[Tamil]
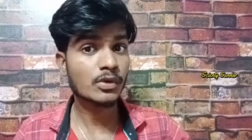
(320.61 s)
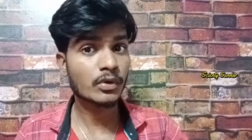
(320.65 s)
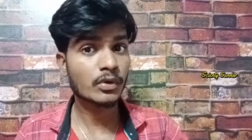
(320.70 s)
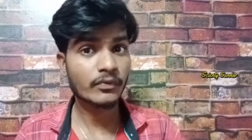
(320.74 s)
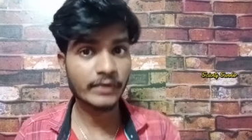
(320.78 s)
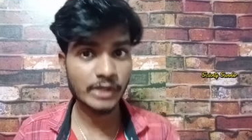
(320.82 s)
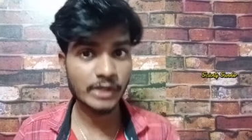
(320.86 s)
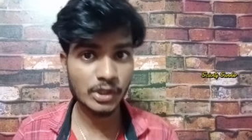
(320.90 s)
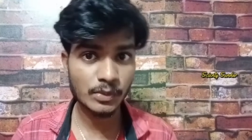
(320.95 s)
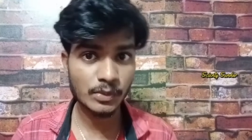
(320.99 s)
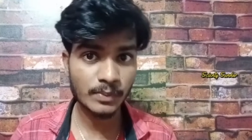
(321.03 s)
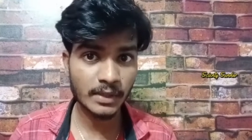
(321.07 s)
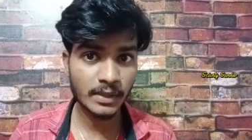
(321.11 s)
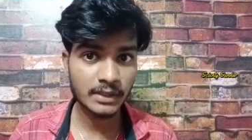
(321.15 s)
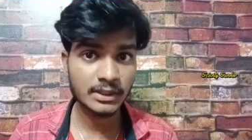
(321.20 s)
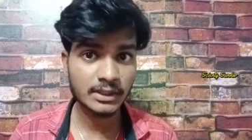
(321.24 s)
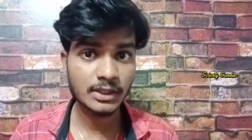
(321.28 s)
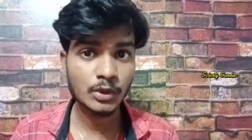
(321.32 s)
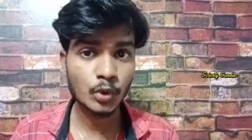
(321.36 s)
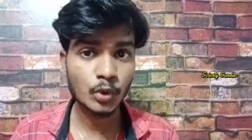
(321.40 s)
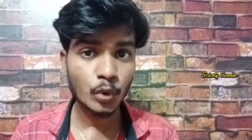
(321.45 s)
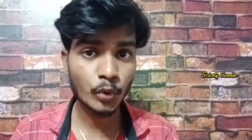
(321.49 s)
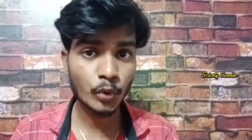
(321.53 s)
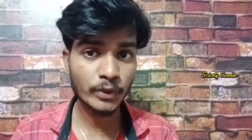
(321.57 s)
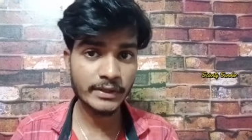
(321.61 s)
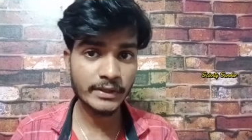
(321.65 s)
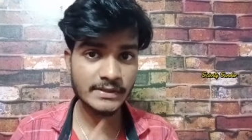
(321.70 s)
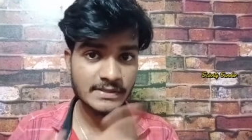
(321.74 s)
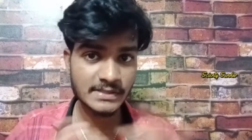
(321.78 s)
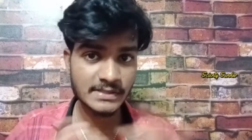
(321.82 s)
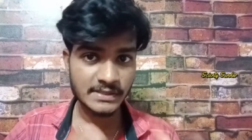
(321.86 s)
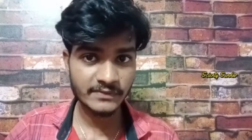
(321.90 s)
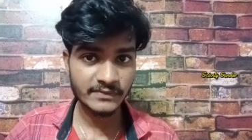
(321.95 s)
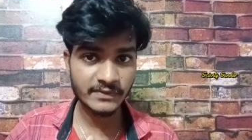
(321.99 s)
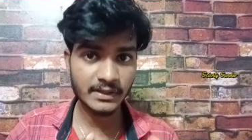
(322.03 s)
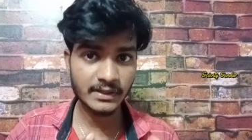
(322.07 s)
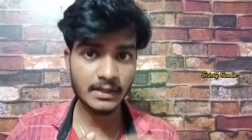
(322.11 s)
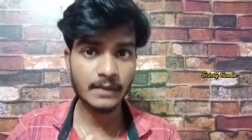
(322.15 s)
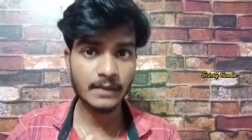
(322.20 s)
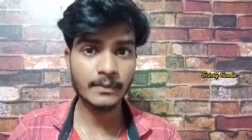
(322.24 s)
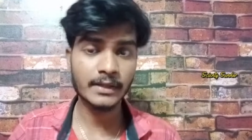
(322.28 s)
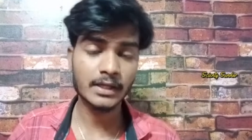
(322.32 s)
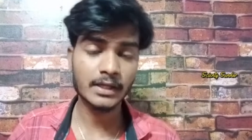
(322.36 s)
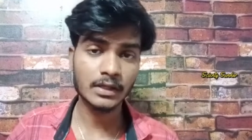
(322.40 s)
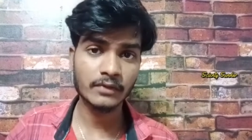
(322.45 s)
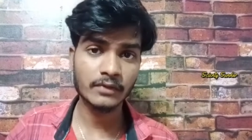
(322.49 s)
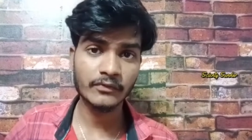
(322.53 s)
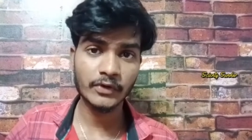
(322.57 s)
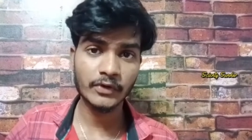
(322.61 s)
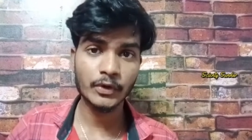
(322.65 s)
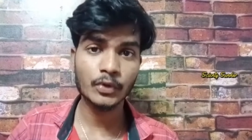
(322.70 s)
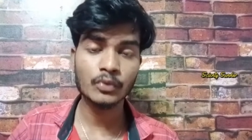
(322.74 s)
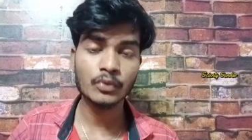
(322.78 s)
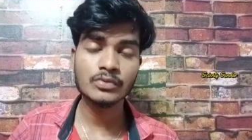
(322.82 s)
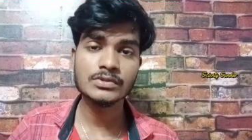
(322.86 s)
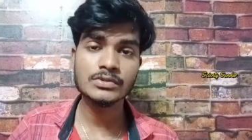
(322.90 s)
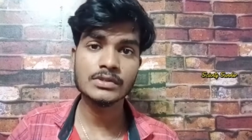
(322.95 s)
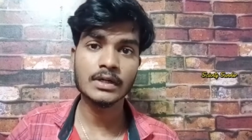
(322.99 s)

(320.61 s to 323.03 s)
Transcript: ஒரு வீடியோ பார்த்தேன் ஹூ இஸ் சிவன் அப்படிங்கிற வீடியோ